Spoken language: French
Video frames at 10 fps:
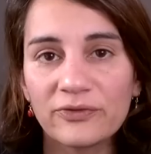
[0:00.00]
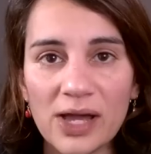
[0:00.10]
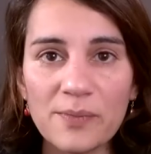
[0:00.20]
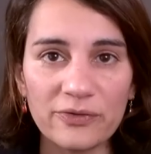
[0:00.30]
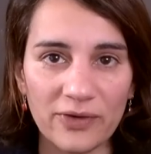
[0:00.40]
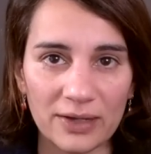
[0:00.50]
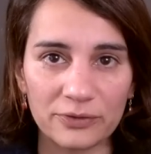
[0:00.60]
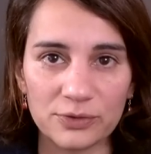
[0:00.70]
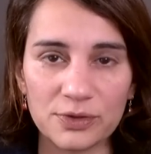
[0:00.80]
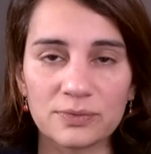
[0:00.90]
vraiment faire
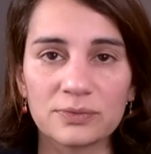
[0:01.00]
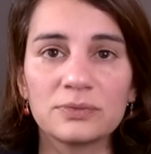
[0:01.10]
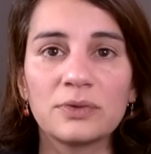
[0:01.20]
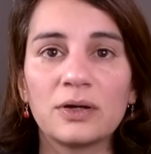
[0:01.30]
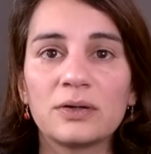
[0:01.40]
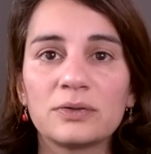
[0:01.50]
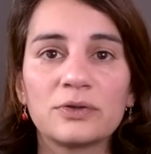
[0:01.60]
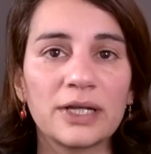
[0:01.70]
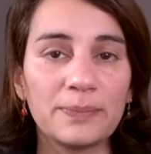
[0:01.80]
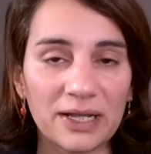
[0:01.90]
attention euh,
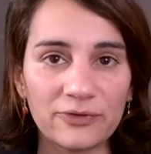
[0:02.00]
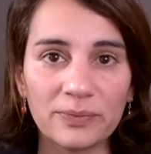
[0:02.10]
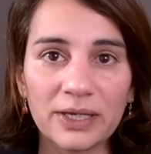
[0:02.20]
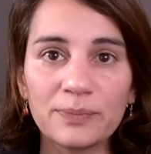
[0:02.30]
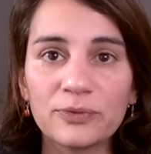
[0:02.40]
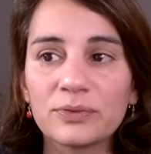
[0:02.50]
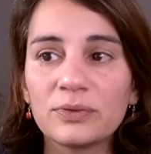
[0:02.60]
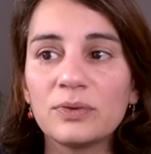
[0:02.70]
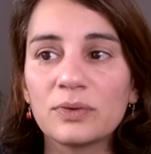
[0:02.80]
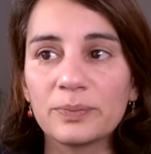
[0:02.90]
dans les plateformes crypto
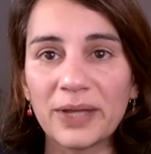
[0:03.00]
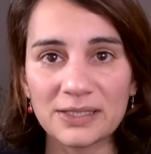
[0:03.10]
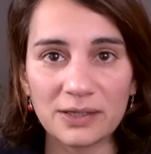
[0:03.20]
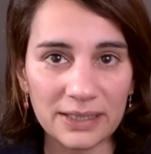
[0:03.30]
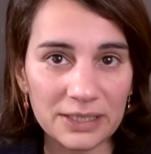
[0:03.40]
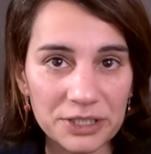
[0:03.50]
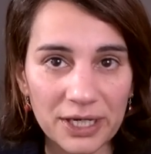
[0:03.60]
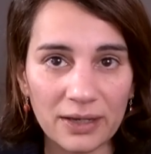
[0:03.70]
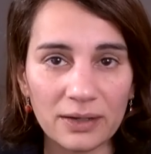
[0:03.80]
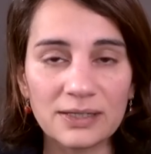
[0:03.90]
aux personnes qui
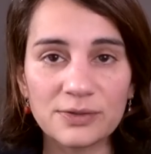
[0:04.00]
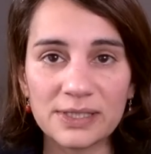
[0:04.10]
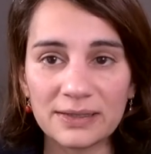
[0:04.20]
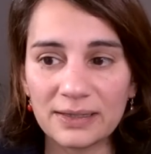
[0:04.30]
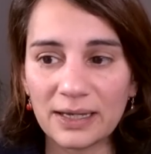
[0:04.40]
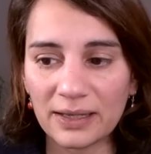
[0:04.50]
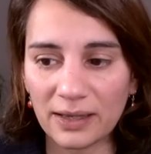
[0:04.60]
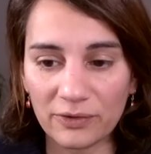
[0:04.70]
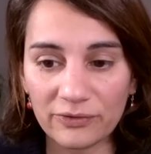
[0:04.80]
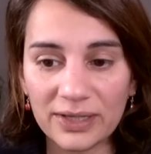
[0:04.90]
gèrent les sociétés
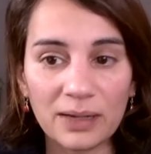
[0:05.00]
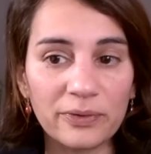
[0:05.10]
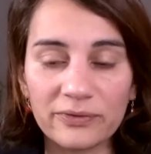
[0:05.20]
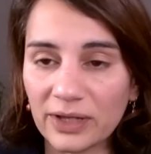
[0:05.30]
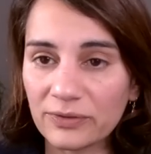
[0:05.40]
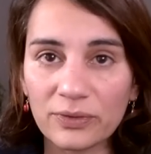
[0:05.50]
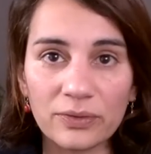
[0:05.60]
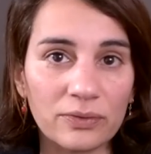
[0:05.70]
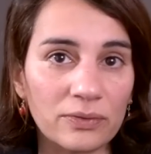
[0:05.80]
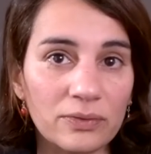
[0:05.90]
derrière. En fait, elles peuvent
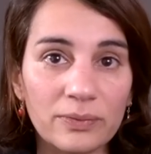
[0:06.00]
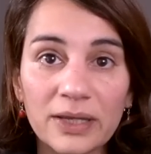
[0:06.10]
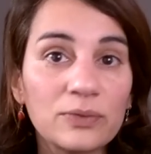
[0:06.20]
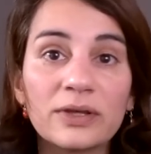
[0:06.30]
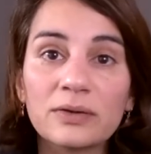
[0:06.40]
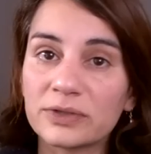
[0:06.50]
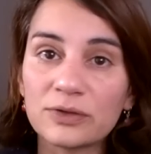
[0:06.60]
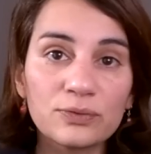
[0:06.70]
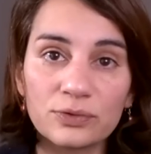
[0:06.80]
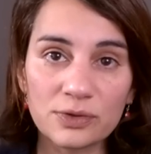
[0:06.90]
être, euh, bah écoutez, on
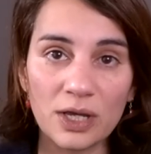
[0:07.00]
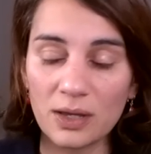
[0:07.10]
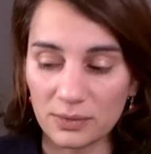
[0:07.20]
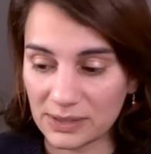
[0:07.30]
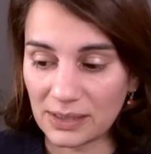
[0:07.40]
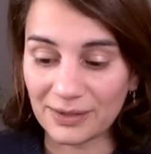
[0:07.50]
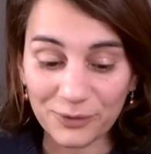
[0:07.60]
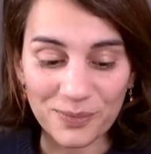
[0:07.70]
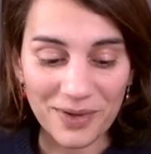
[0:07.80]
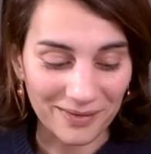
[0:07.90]
est tous, c'est
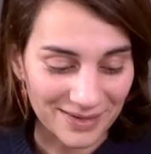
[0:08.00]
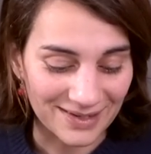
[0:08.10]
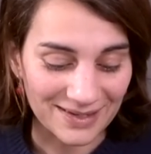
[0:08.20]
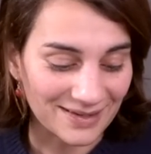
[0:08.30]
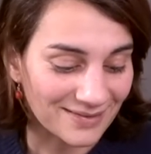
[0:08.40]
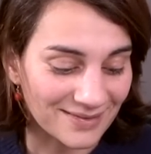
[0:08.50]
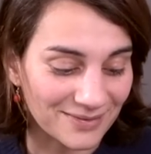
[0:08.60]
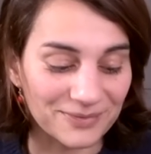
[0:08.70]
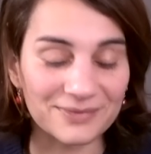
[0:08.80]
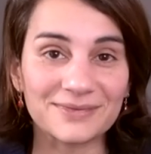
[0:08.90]
l'être humain, il
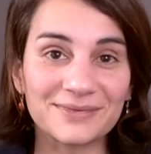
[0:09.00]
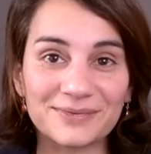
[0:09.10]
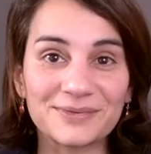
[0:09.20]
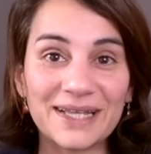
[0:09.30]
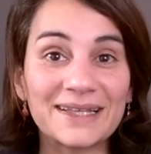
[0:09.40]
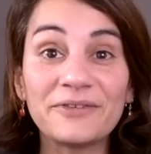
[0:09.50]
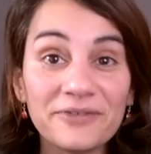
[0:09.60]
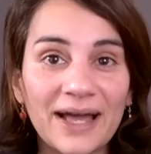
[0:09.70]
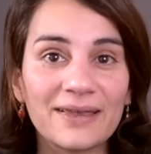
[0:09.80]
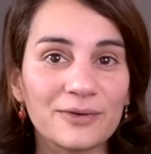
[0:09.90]
est, on, a des
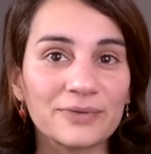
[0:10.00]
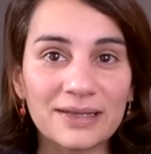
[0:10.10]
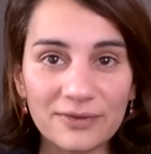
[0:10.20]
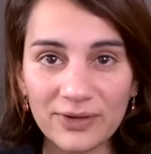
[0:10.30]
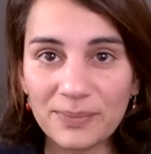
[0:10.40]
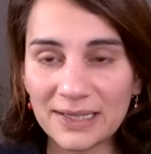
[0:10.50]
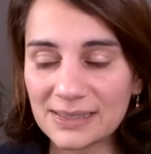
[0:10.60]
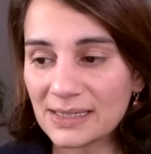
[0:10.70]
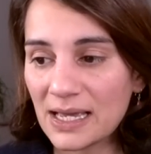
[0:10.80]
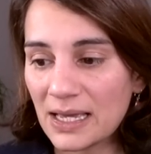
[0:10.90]
failles, on a des
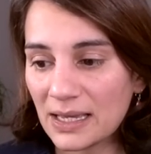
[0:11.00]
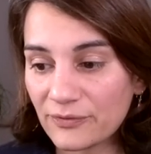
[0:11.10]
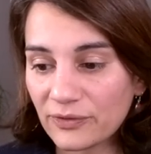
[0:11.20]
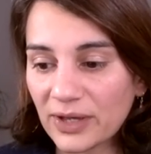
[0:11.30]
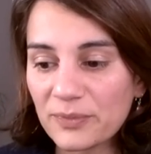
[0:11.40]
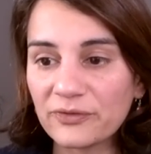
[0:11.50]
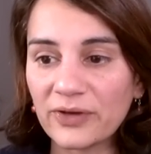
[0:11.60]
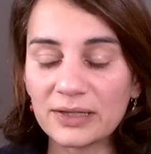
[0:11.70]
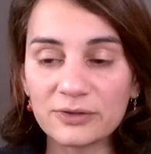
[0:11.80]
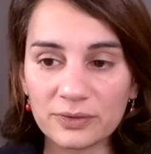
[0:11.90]
faiblesses. Il faut vraiment
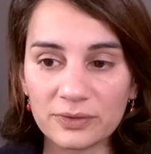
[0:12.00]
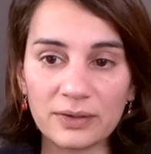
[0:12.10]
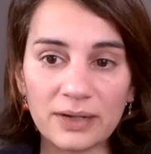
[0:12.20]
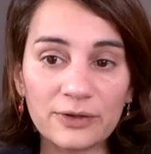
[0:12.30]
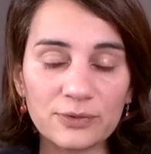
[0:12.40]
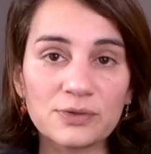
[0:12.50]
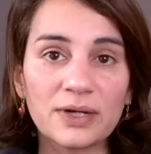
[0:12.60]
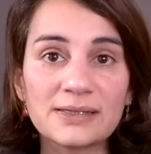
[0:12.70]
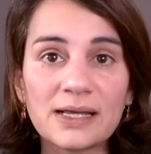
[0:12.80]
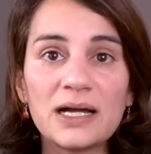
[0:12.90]
faire attention
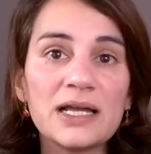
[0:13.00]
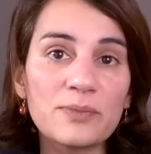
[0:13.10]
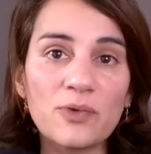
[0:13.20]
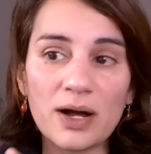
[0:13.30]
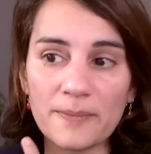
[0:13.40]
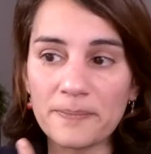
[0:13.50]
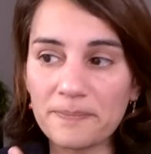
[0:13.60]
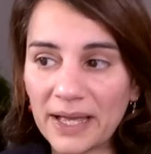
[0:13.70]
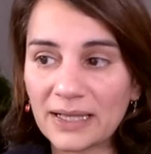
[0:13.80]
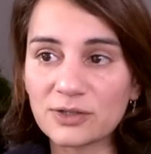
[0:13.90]
à ça. Et moi,
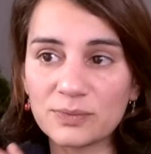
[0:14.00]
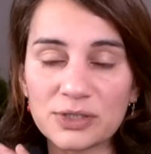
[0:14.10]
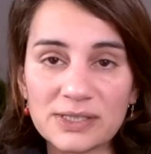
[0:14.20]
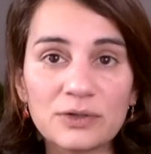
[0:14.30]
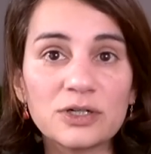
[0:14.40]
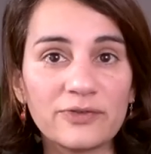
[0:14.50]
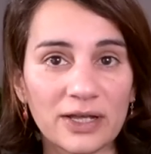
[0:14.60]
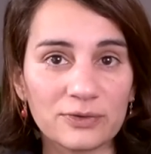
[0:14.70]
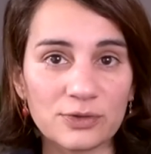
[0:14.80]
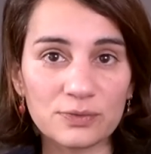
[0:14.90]
par exemple, je sais que je fais
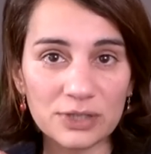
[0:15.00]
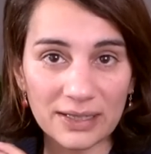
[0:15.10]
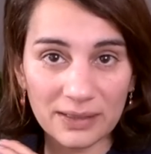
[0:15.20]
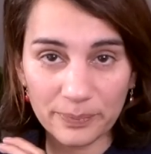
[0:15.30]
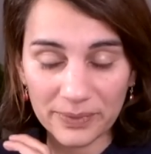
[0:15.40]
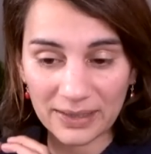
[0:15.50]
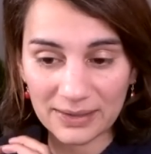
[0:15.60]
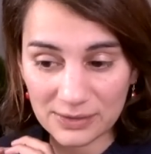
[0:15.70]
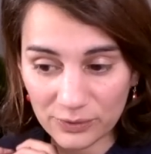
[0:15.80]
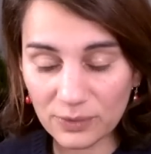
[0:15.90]
attention, il y, a
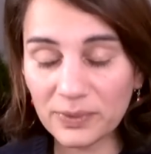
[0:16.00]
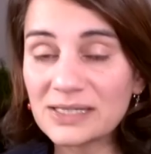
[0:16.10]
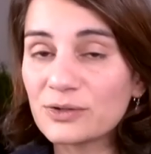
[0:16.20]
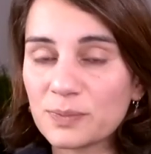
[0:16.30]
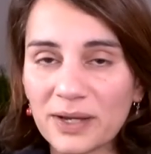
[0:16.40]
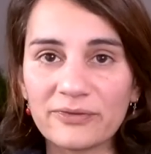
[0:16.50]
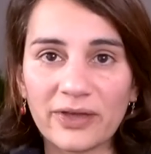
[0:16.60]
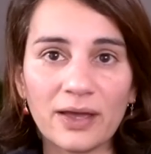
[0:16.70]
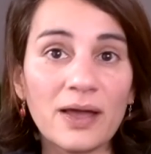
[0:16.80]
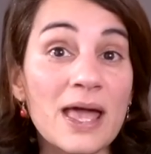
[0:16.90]
des, entreprises que je
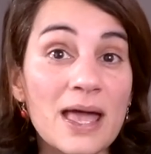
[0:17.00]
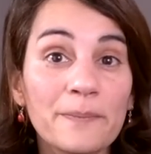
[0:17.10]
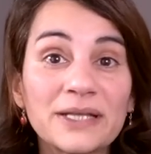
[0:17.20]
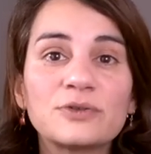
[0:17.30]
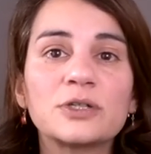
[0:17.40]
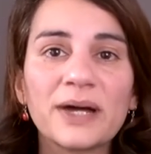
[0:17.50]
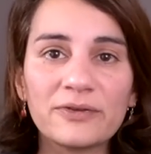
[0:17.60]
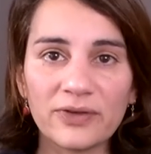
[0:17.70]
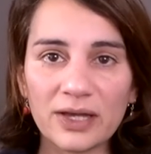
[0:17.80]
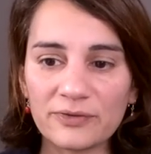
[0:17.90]
préfère parce que je
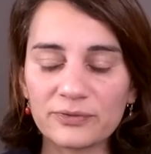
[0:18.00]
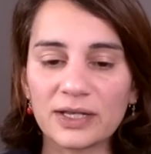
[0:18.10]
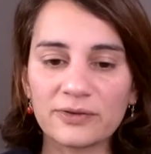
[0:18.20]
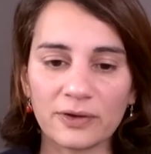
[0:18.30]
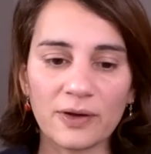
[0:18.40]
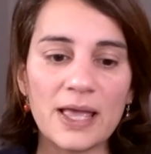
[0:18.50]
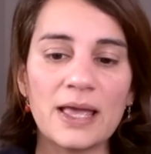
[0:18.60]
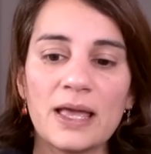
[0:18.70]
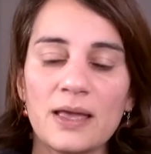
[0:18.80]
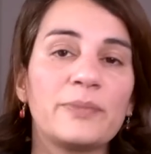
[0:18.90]
préfère les fondateurs,
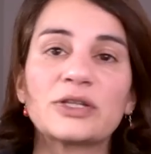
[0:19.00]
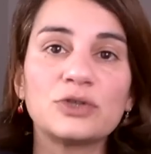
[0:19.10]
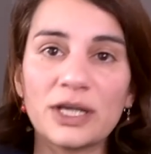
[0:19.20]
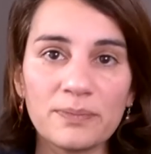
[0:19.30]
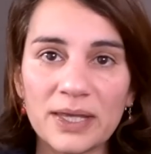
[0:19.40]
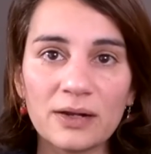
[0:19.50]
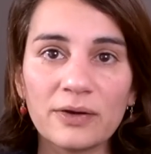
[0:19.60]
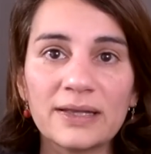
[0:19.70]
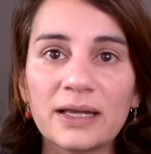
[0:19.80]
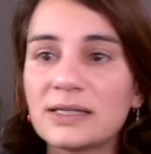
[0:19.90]
parce que j'aime bien
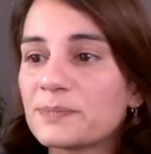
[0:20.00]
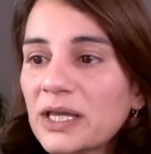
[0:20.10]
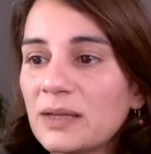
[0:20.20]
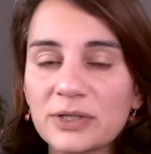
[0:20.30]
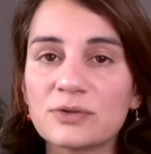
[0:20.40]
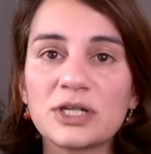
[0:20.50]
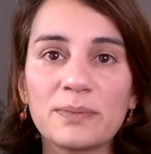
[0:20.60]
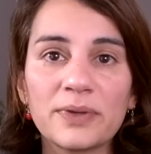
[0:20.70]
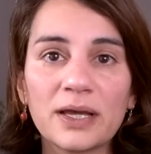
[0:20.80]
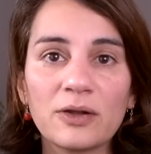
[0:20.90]
leur état d'esprit, parce que
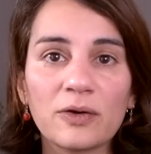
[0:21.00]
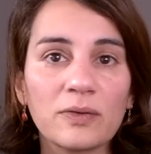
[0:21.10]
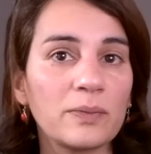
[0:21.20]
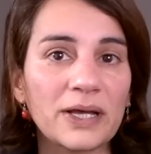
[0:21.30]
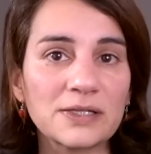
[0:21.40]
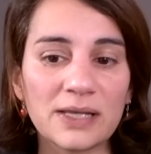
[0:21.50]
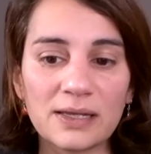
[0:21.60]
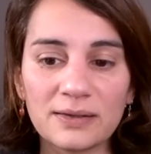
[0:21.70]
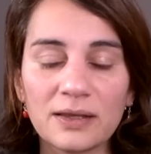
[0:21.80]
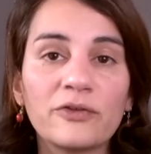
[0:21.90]
j'aime bien leur
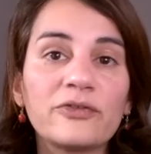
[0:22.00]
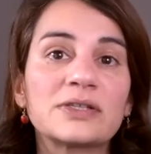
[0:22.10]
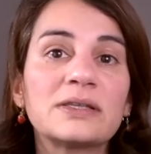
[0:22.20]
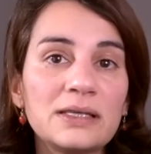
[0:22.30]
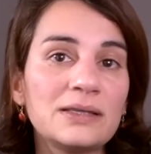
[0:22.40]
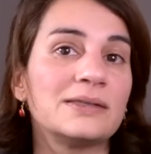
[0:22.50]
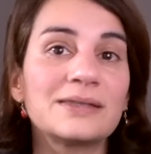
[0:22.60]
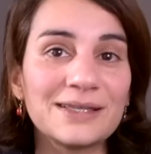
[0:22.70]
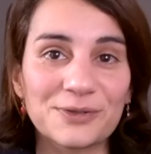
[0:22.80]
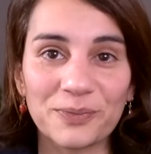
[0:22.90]
personnalité, enfin ce qu'ils
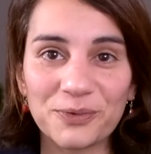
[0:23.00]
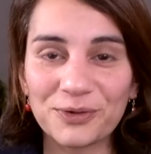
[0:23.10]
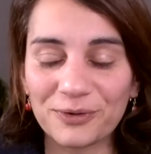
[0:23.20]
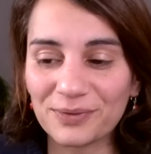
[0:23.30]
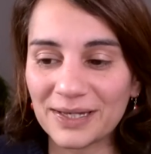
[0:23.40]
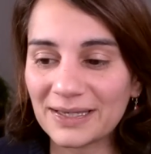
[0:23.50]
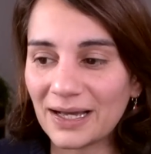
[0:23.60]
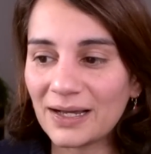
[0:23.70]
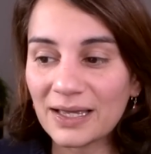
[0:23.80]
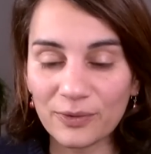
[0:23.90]
ce qu'ils en montrent en tous les cas
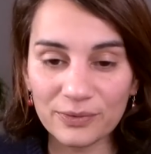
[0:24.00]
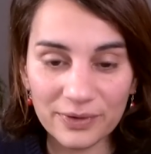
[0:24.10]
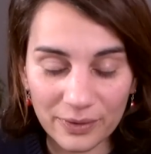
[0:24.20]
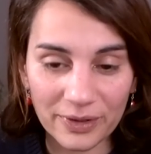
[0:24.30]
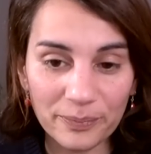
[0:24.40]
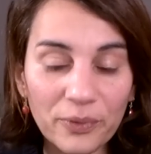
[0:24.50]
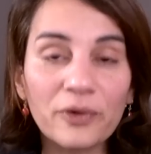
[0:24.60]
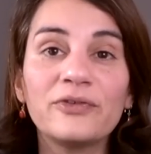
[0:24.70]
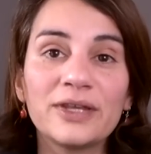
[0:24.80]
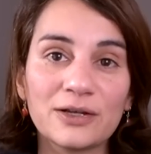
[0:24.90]
et, on, pour
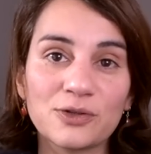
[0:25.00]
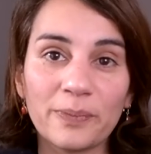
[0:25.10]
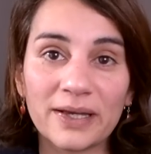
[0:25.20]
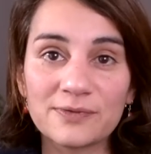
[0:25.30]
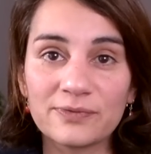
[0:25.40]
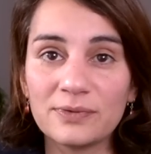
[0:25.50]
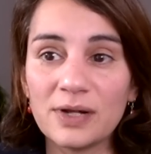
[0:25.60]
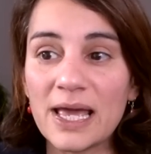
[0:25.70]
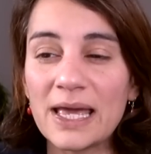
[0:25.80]
revenir sur Paxful,